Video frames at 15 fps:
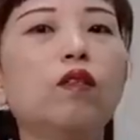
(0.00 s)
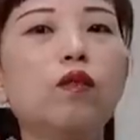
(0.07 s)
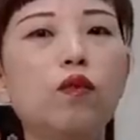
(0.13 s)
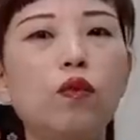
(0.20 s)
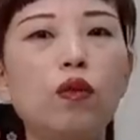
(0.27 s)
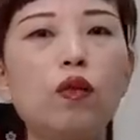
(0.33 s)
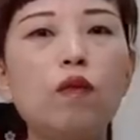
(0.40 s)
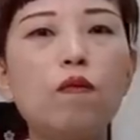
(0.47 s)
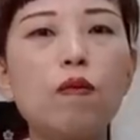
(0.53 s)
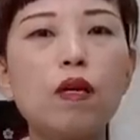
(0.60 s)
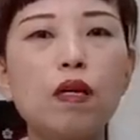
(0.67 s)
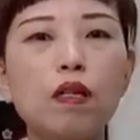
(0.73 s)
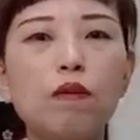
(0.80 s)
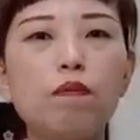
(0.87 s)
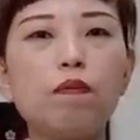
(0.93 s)
それが
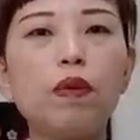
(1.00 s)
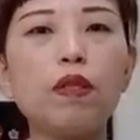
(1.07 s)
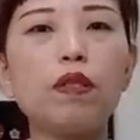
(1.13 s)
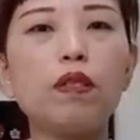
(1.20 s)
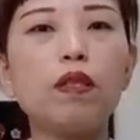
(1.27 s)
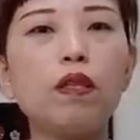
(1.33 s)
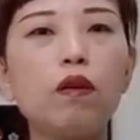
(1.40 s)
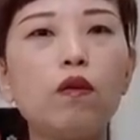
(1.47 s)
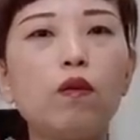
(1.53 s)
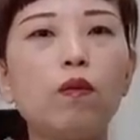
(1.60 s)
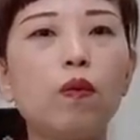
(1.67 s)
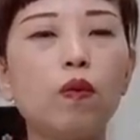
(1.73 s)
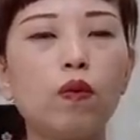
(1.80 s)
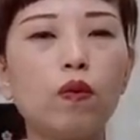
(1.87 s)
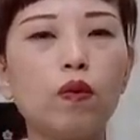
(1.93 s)
まあ一発でほ
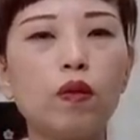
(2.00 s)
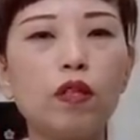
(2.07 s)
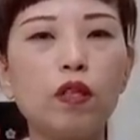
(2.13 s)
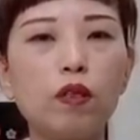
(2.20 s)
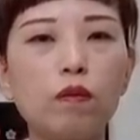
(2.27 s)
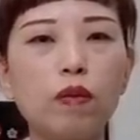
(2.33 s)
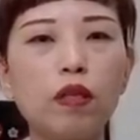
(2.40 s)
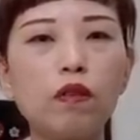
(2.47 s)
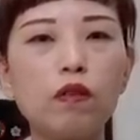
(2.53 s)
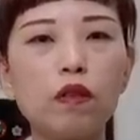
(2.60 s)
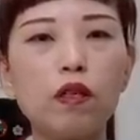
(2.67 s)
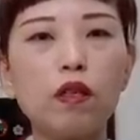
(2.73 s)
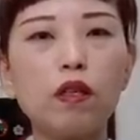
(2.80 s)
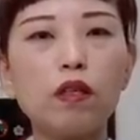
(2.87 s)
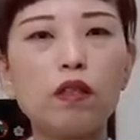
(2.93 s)
ぼ決まる
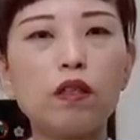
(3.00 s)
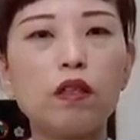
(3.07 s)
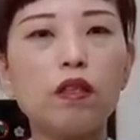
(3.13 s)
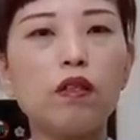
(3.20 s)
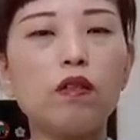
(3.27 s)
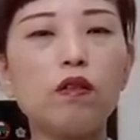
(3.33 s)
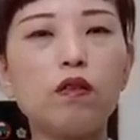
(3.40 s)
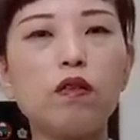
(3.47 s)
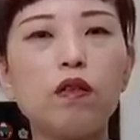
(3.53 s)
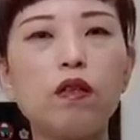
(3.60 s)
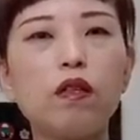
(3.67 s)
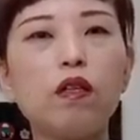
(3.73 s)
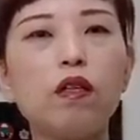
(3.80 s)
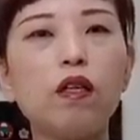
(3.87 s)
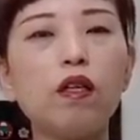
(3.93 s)
かなって
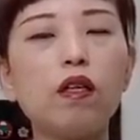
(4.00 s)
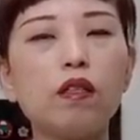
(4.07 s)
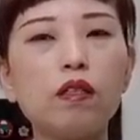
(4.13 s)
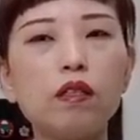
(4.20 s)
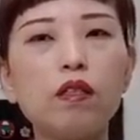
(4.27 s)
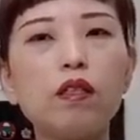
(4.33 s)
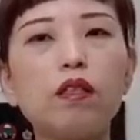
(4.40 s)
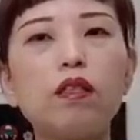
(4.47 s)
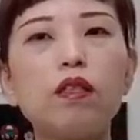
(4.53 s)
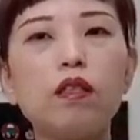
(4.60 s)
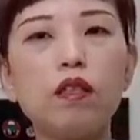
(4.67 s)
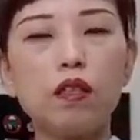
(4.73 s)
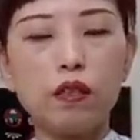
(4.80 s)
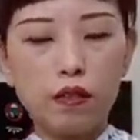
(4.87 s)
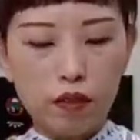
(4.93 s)
感じです
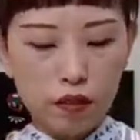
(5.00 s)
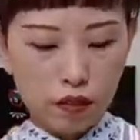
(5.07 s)
ね。